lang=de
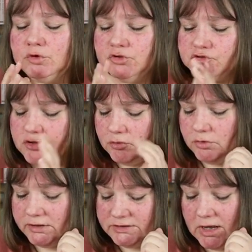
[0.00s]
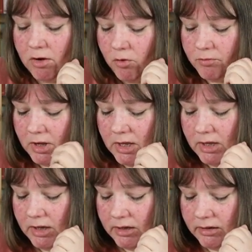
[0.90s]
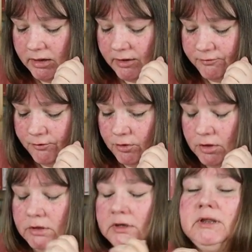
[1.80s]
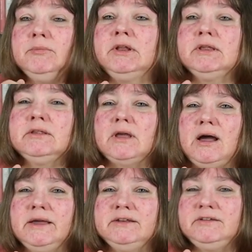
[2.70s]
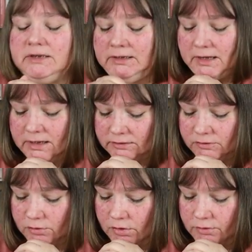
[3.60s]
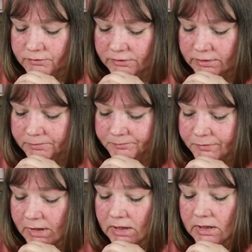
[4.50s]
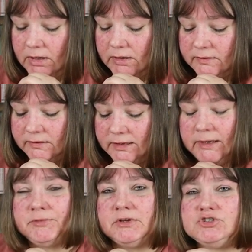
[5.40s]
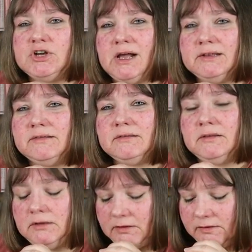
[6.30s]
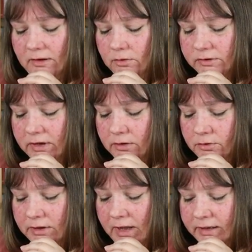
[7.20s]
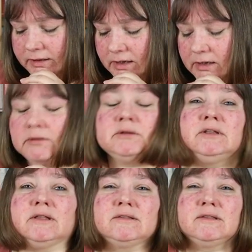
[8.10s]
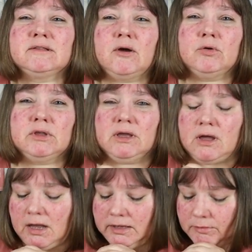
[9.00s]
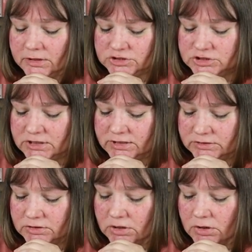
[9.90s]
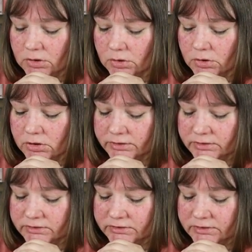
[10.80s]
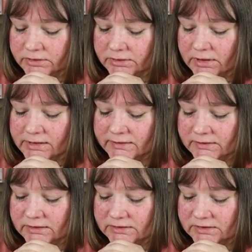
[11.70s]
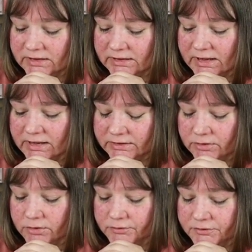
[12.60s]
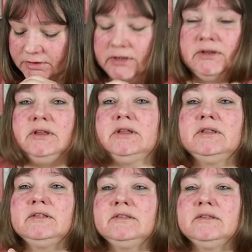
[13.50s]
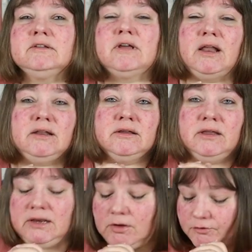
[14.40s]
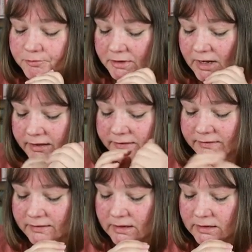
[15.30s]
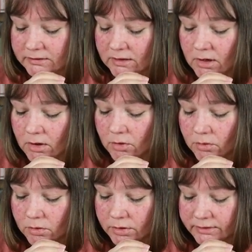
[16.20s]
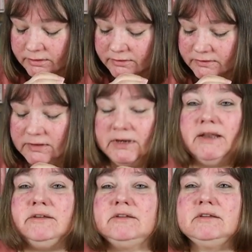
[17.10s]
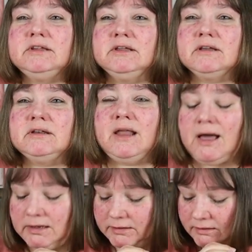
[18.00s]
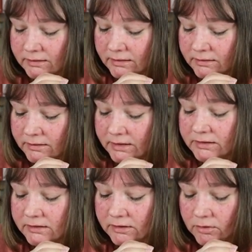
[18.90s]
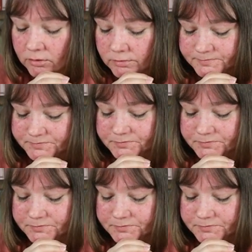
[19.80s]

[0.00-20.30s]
Wunsch oder Traum äh, erfüllen, nämlich einen Teeladen zu eröffnen. Sie lebt in Charleston in South Carolina, das ist auch ihre Heimatstadt. Und äh, als sie den Teeladen eröffnet, äh, sind alle hellauf begeistert und sie nennt ihren Laden äh, Indigo.